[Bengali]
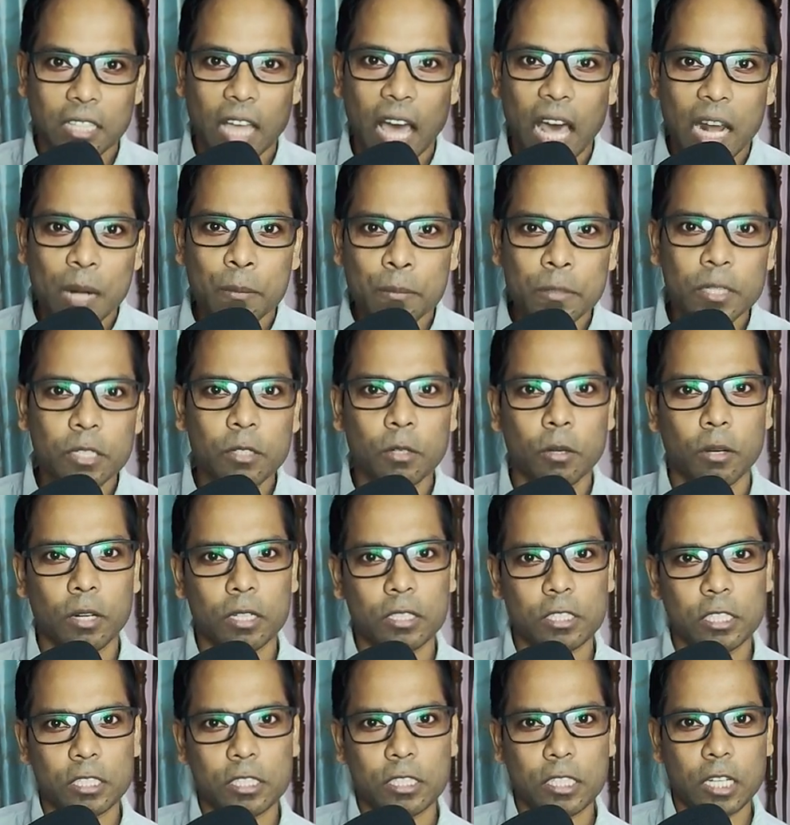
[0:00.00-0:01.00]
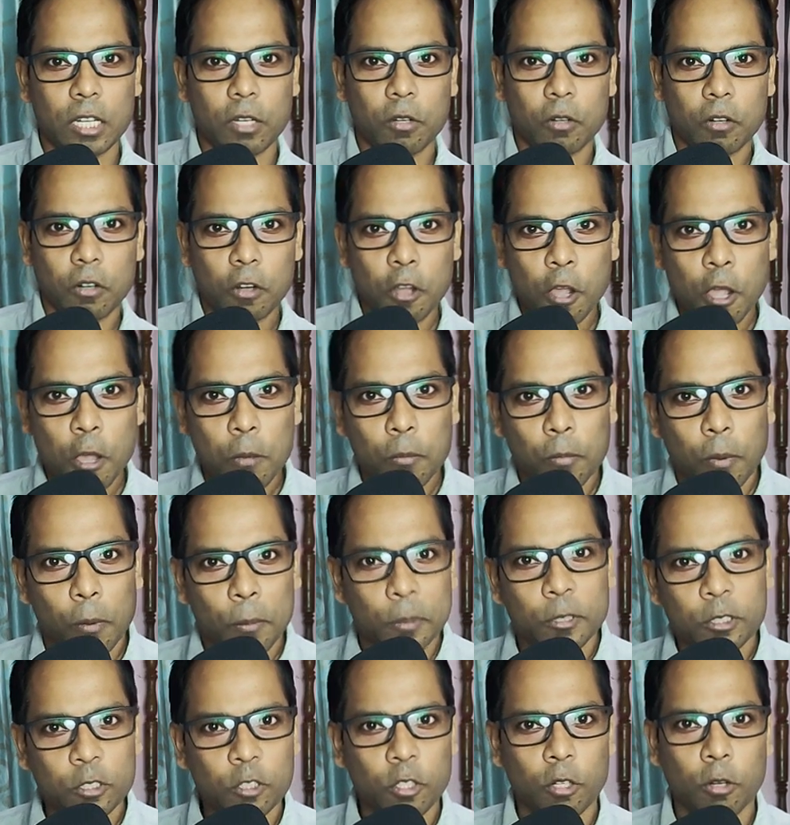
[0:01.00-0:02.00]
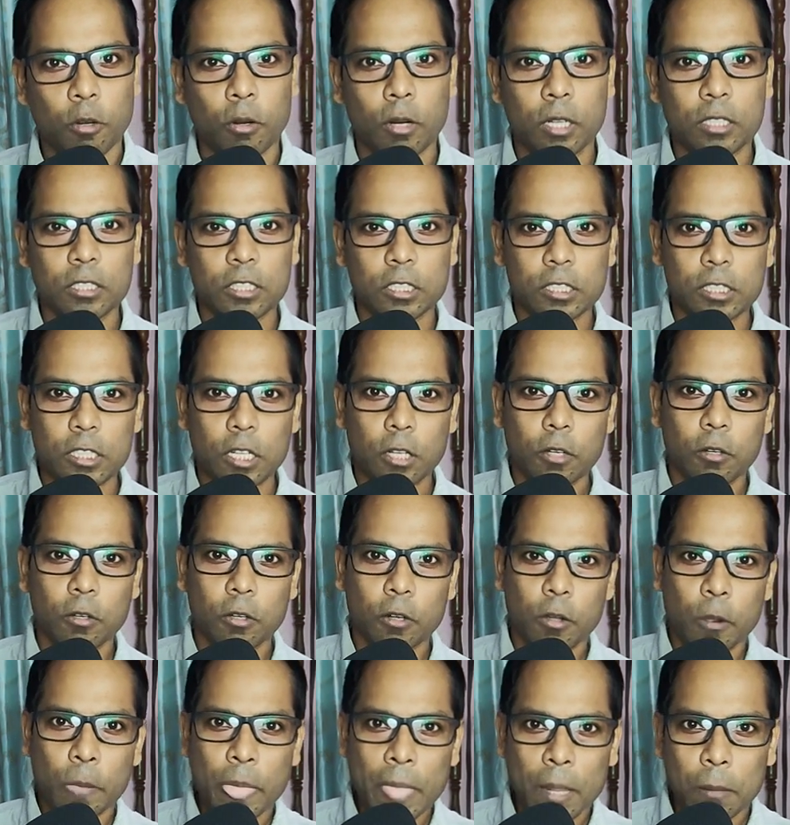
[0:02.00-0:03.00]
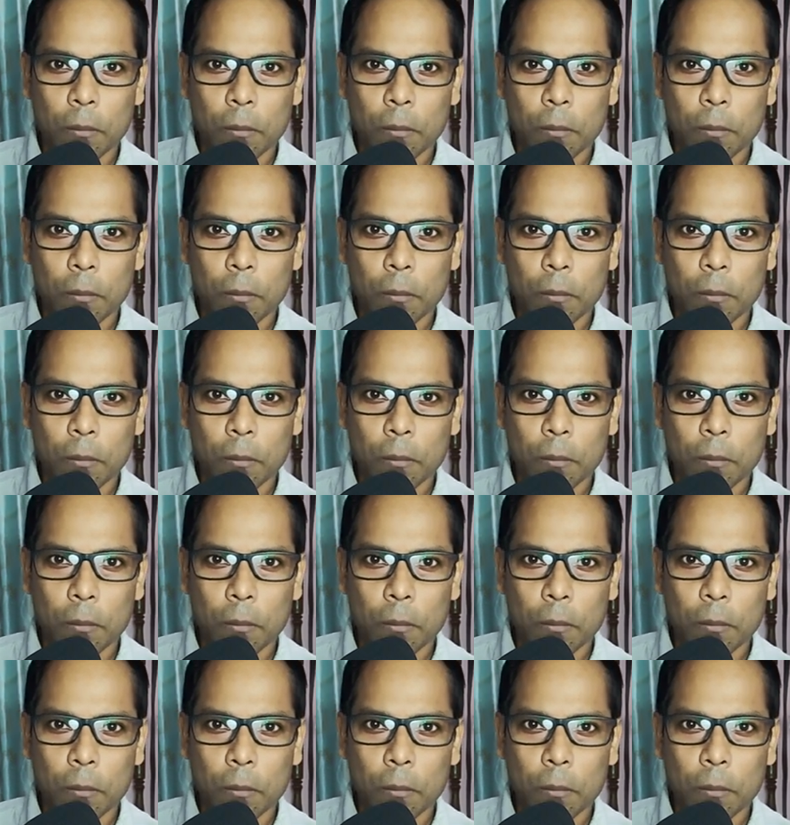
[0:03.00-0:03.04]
ধার্মিক হওয়ার চেষ্টা করো পবিত্র হওয়ার চেষ্টা করো